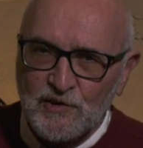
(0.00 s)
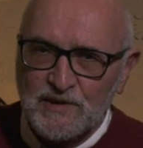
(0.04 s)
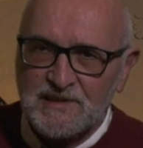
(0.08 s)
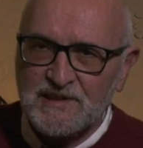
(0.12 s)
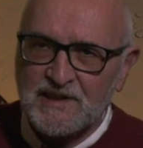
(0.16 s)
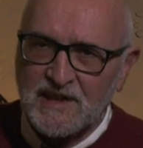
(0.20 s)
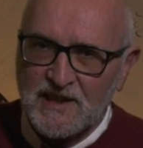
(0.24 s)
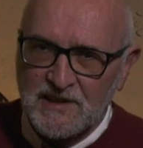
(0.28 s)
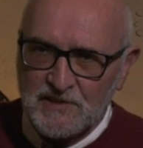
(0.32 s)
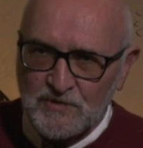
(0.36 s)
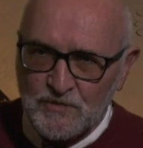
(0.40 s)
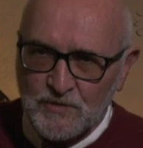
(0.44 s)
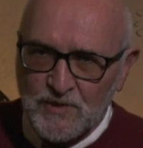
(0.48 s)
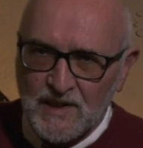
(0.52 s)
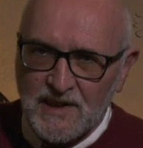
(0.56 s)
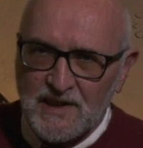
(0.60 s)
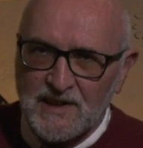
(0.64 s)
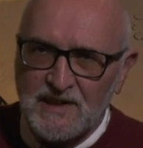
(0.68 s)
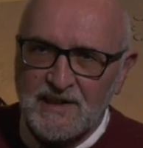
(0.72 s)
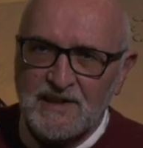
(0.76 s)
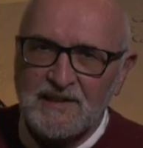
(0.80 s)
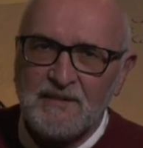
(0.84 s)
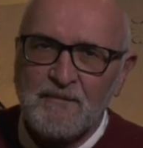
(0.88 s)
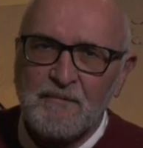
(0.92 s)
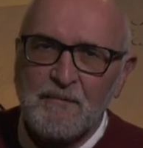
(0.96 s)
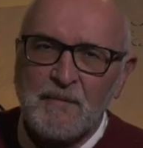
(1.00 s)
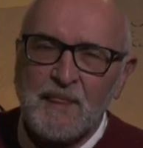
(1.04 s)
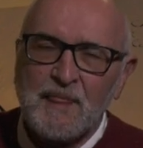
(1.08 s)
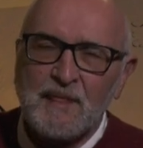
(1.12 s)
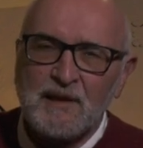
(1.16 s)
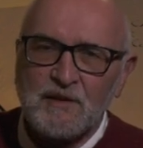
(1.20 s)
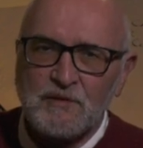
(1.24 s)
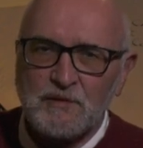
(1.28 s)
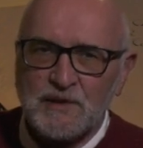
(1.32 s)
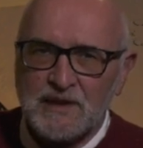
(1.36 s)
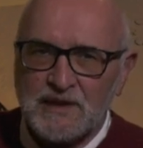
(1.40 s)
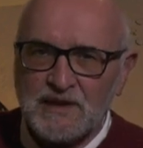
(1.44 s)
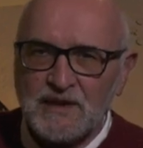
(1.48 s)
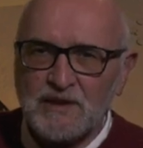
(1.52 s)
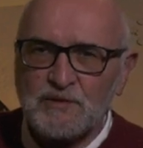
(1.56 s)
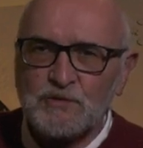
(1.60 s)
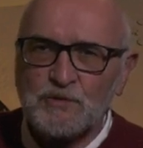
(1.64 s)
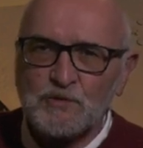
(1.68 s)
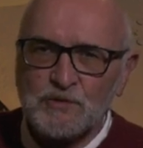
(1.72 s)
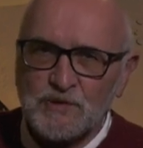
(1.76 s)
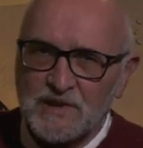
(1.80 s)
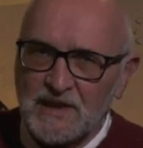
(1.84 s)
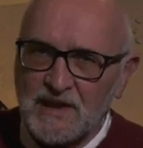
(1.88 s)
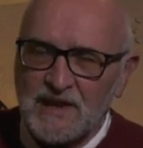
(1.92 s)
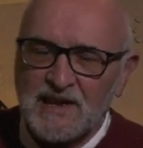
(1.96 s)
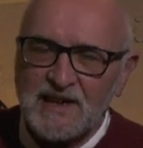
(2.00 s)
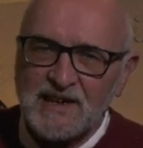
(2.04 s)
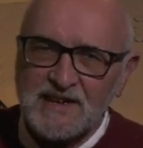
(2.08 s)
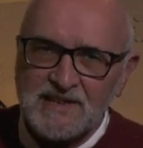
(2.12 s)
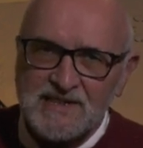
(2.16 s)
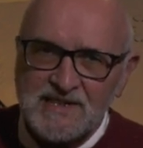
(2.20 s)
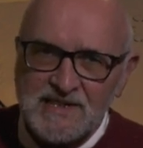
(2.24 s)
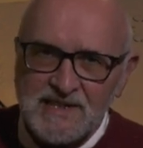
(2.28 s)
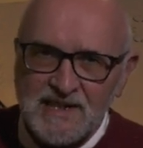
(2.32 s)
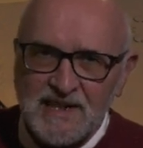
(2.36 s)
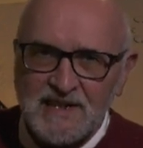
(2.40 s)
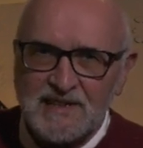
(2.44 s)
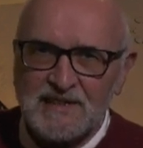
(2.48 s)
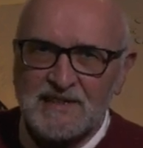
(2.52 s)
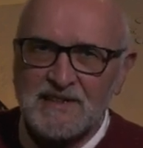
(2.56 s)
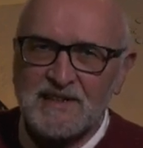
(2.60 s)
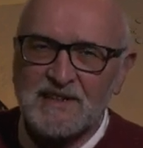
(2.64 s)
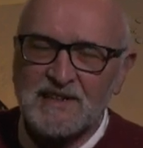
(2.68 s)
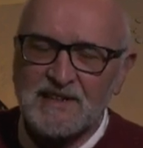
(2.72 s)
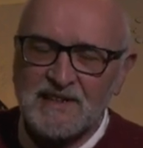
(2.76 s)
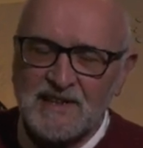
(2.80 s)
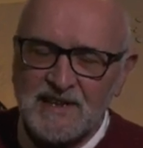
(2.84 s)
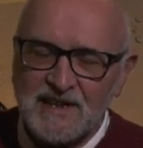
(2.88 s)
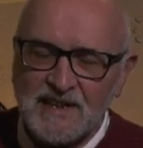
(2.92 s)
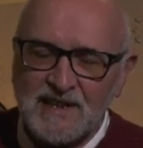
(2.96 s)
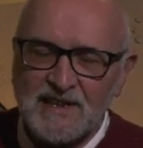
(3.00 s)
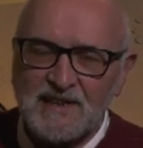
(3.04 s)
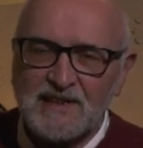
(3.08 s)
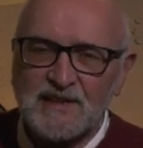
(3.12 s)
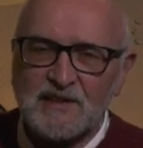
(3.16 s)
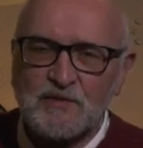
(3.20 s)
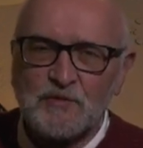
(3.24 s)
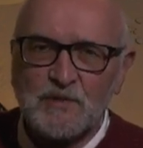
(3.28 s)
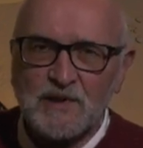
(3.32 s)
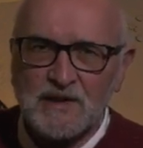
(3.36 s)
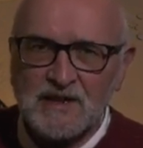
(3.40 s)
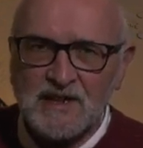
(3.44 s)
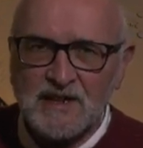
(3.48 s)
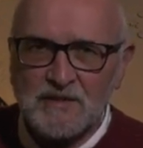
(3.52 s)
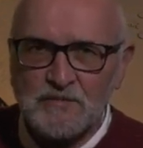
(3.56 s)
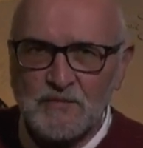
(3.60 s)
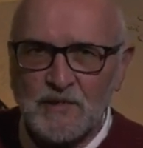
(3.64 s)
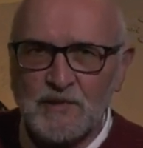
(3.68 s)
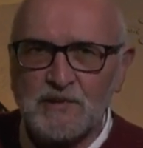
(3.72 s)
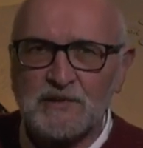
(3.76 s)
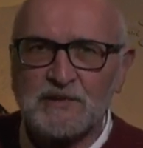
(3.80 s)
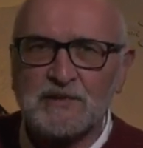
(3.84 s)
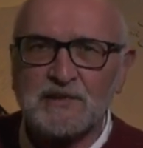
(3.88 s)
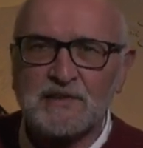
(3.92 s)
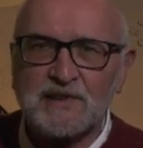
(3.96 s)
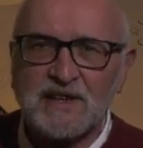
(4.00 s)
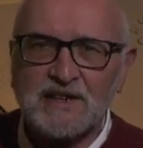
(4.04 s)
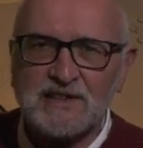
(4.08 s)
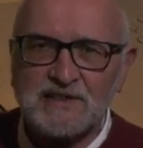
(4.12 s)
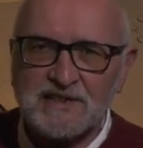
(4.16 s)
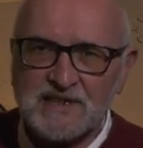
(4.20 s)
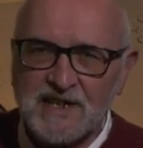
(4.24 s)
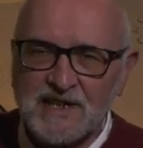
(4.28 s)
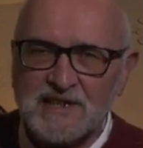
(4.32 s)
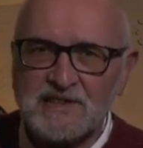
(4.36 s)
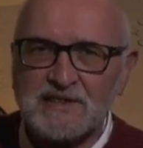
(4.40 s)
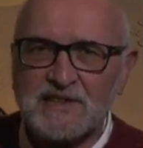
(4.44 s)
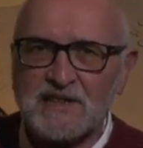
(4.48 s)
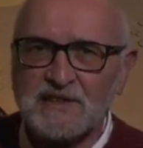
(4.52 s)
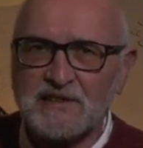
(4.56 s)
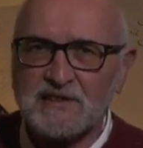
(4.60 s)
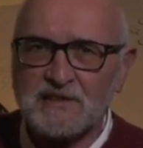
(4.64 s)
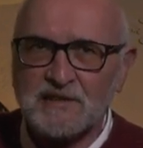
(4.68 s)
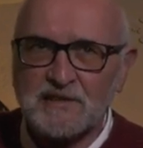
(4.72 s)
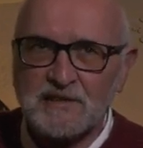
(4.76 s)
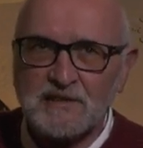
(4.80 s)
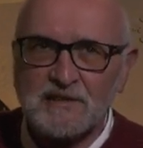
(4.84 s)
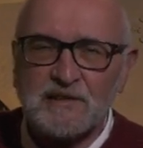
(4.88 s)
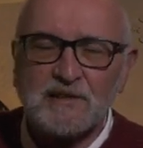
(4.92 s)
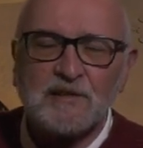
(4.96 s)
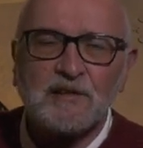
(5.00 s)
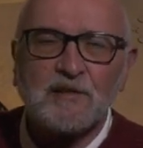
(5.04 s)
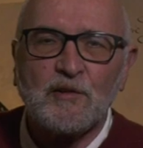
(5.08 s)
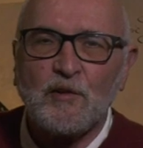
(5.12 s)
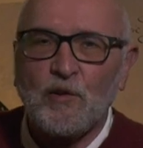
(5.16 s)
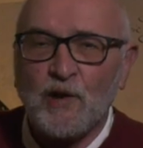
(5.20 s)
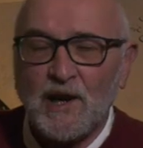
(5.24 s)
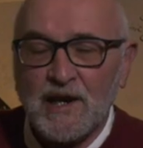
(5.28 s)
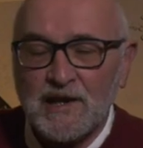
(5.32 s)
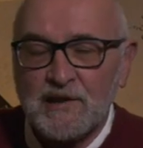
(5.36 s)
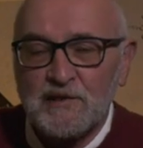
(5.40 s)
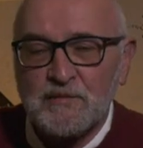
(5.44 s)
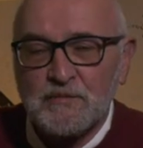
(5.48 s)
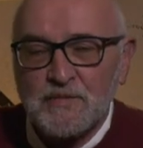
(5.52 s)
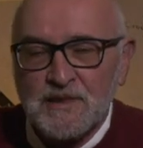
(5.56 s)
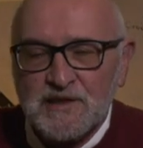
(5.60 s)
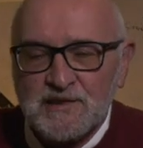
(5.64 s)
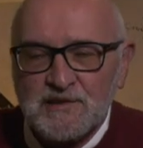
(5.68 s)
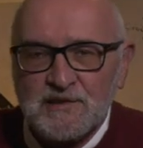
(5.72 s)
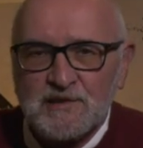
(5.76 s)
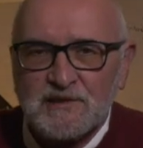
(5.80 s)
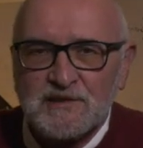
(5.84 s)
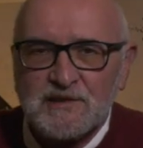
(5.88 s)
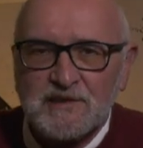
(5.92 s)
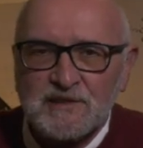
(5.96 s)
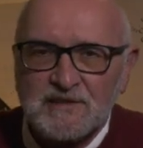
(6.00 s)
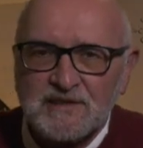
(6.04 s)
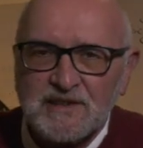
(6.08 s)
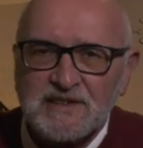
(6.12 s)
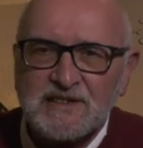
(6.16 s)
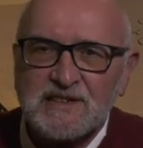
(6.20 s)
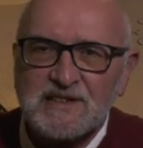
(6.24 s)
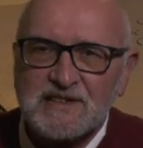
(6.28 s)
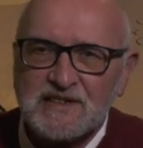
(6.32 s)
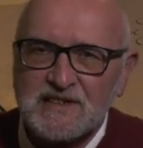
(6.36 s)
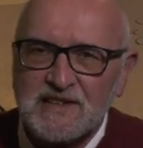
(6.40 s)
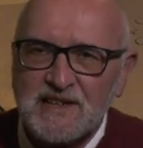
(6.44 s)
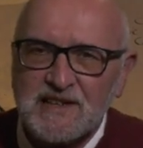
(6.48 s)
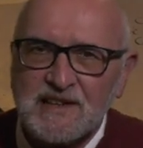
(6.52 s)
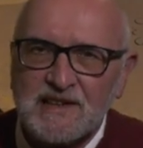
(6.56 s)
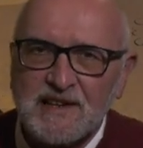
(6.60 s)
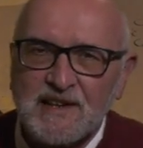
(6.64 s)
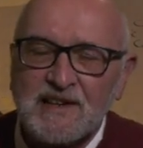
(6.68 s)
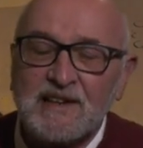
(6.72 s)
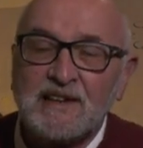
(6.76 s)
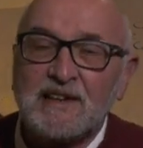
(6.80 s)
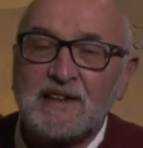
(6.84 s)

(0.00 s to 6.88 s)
contrattuale. Quindi tutte le aziende che in qualche modo necessitano o hanno bisogno di gestire,